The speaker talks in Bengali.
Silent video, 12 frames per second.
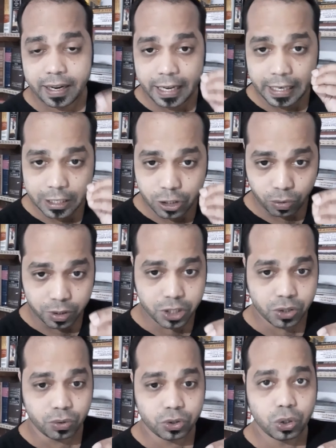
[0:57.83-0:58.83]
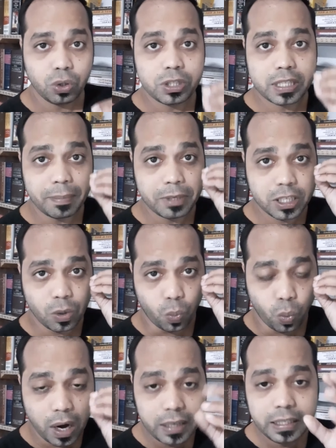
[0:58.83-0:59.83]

ইংলিশ অনার্স করছো সেমিস্টার ওয়ান